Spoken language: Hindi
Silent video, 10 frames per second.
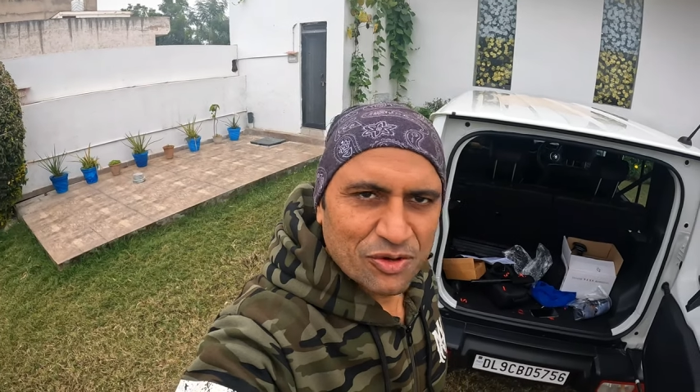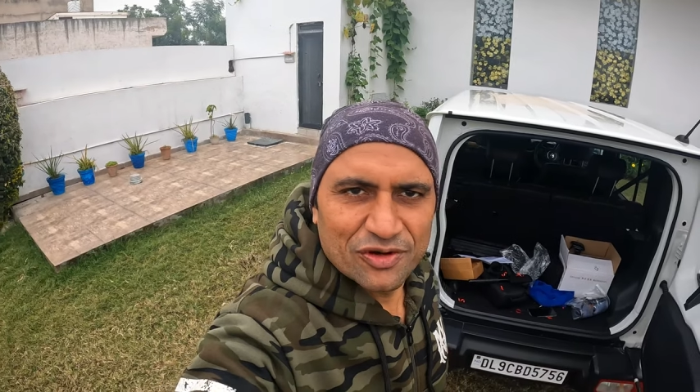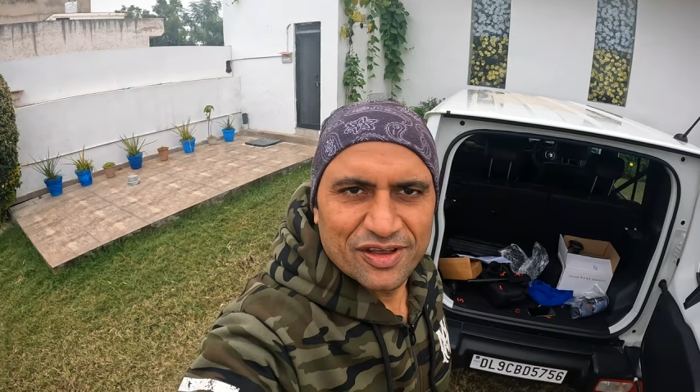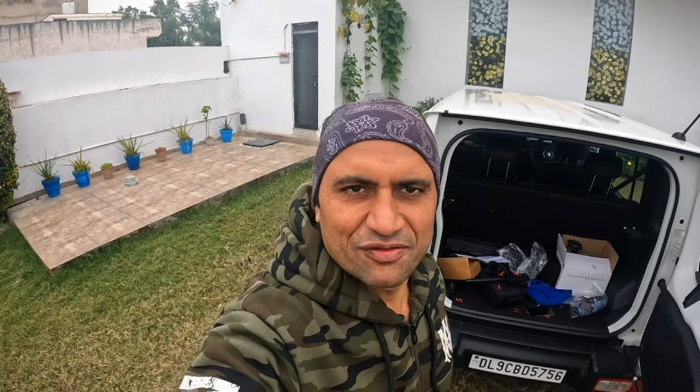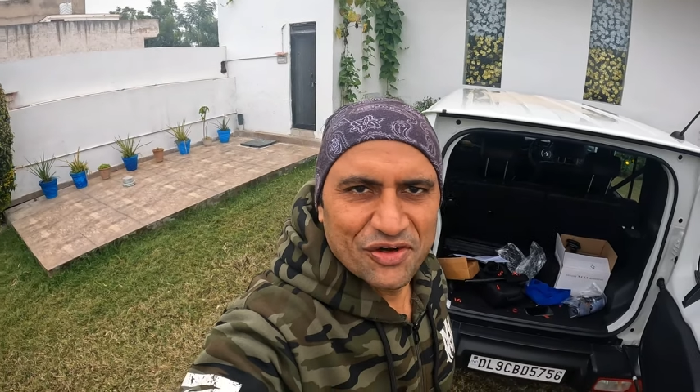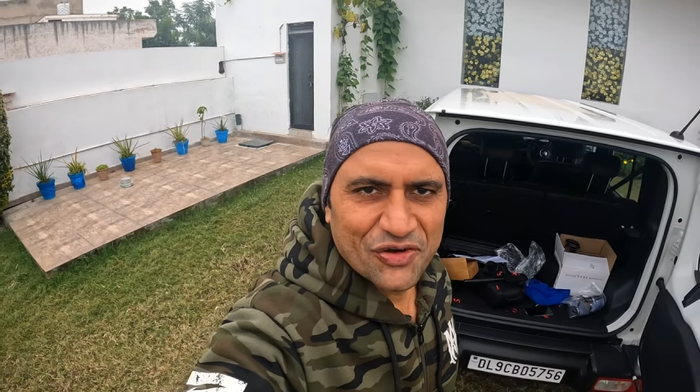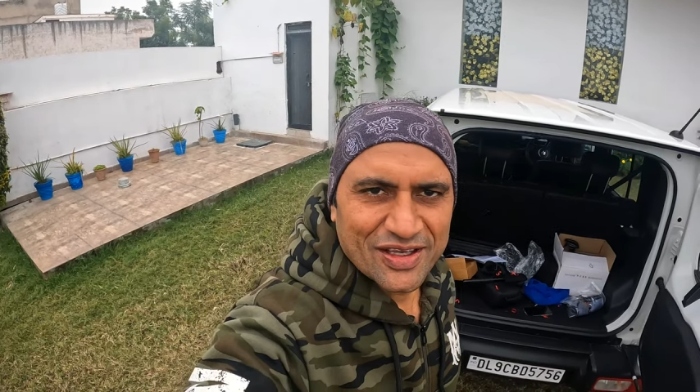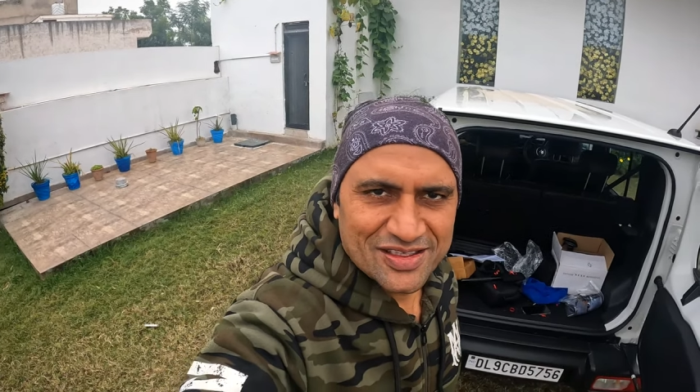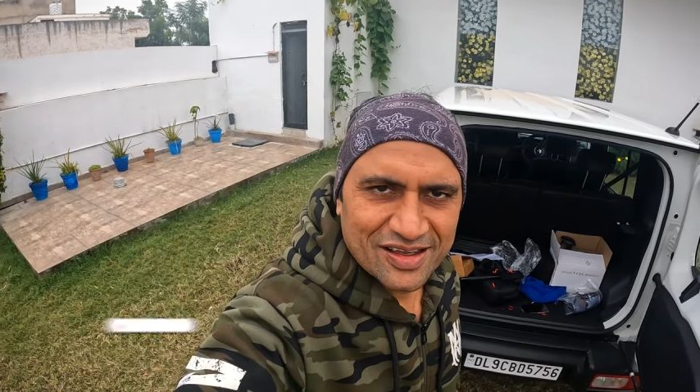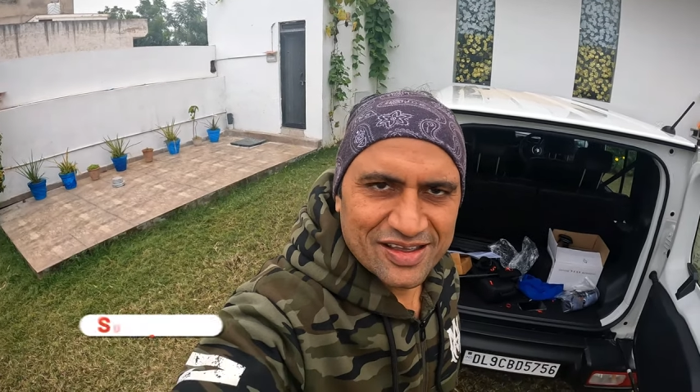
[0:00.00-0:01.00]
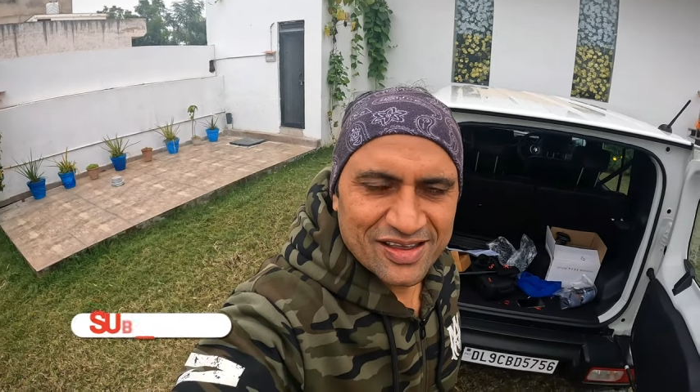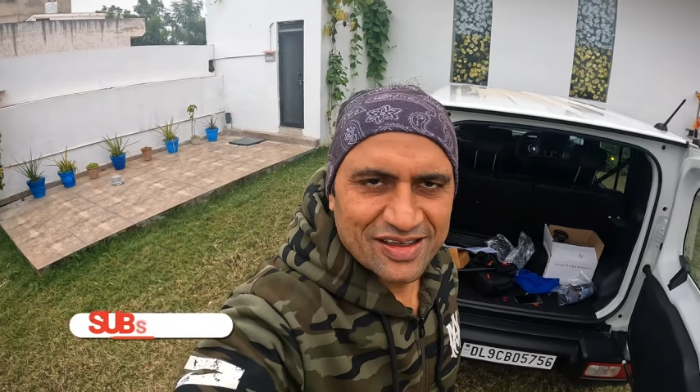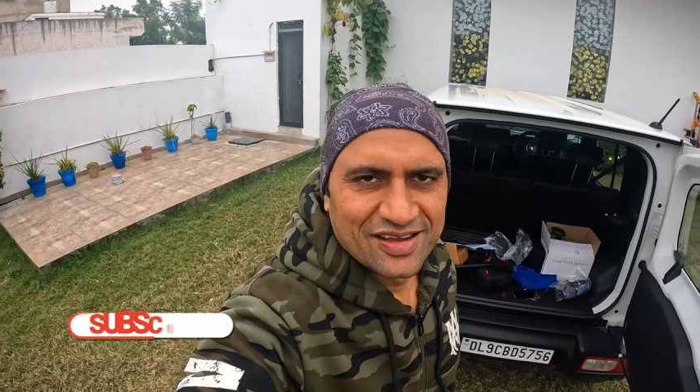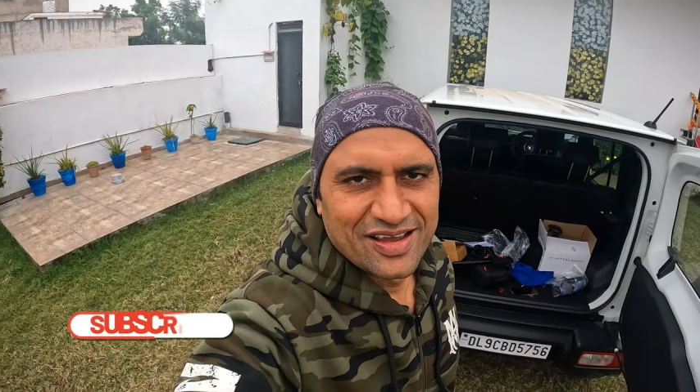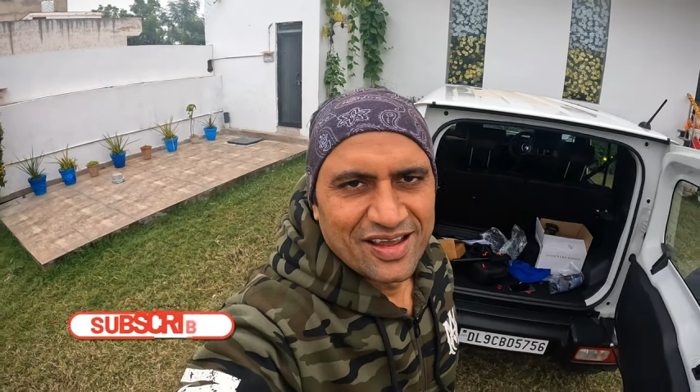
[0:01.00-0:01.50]
आपको ये वीडियो कैसी लगी
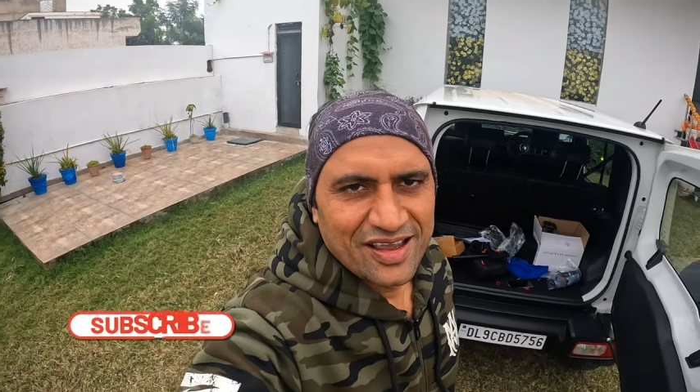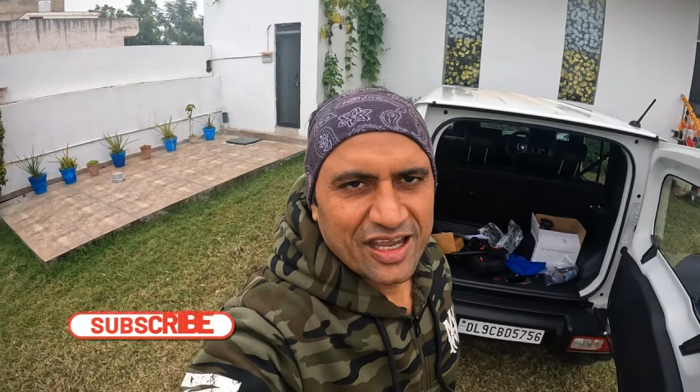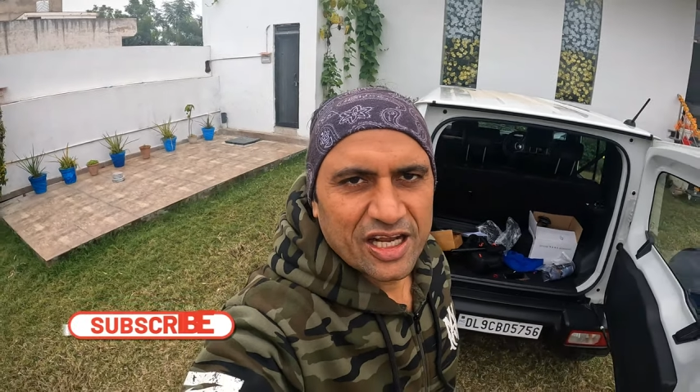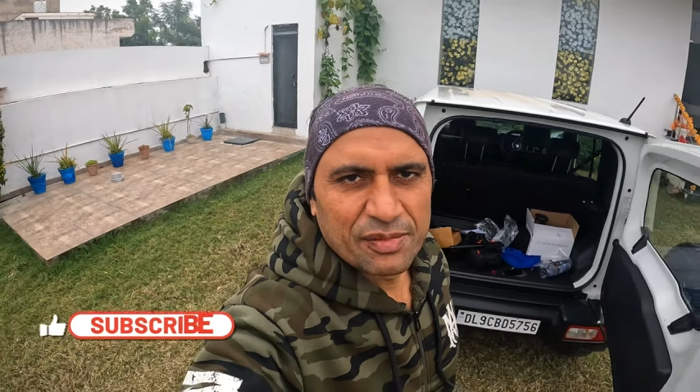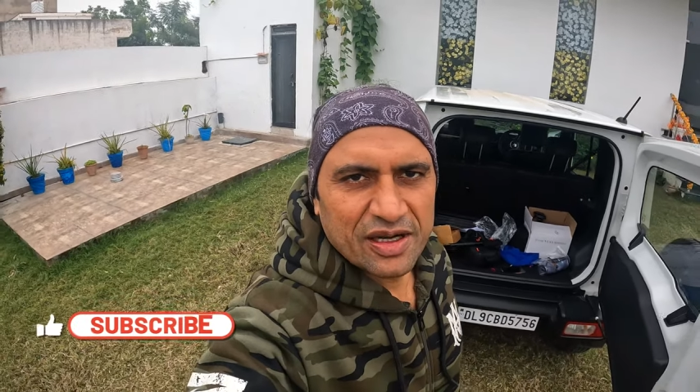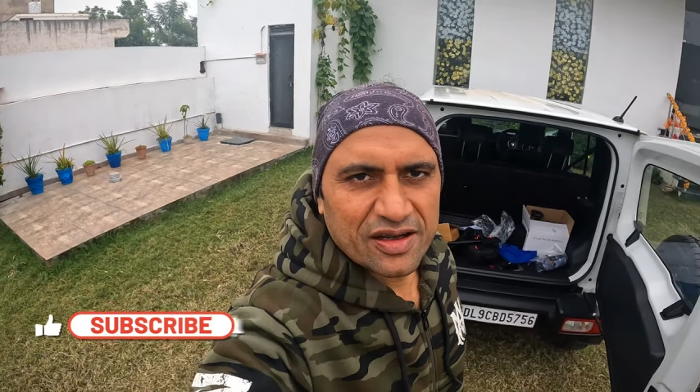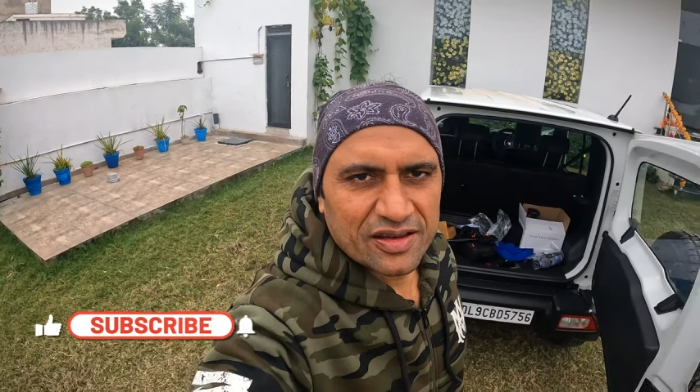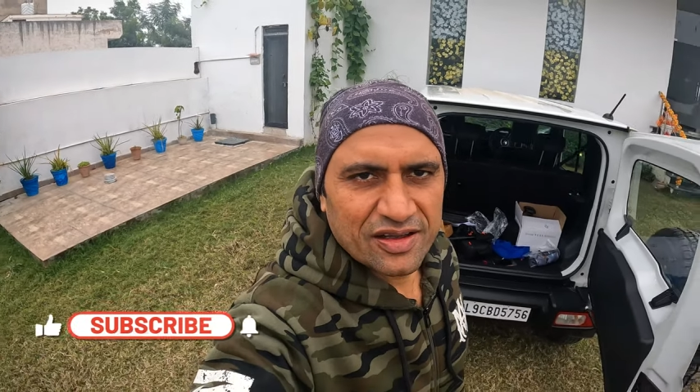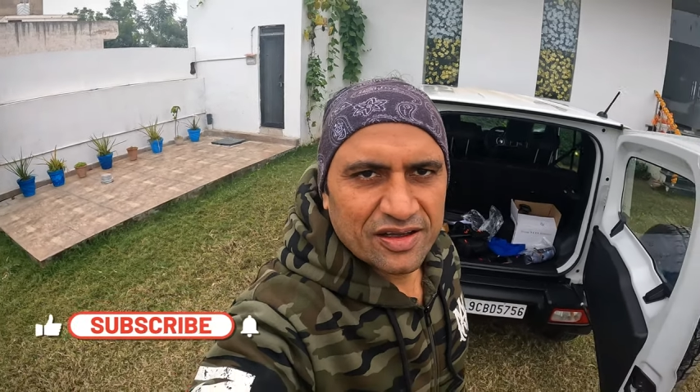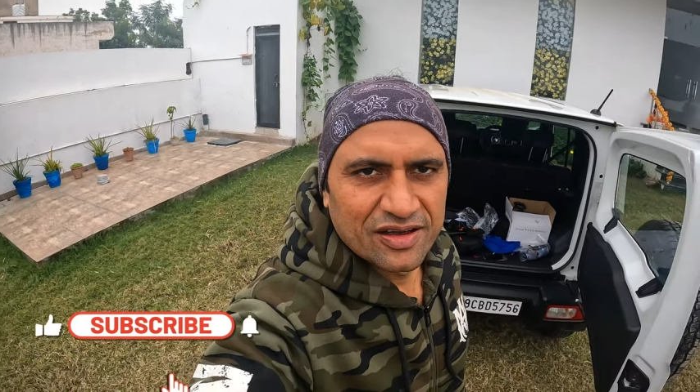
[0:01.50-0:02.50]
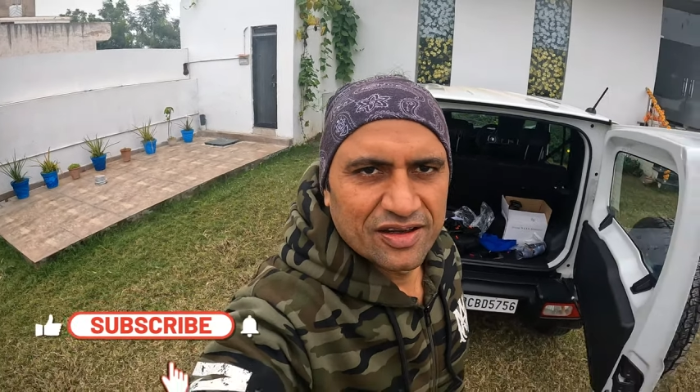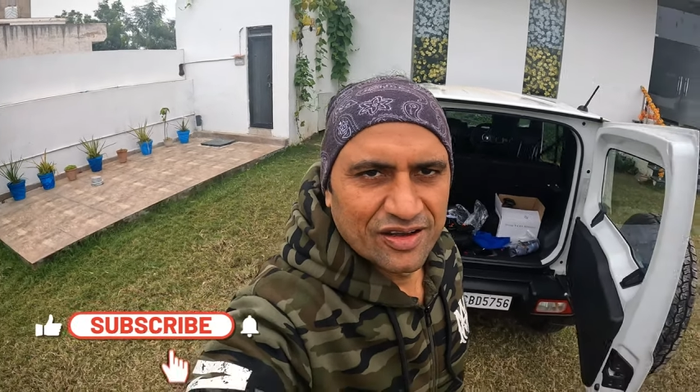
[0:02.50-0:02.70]
एक कमेंट करना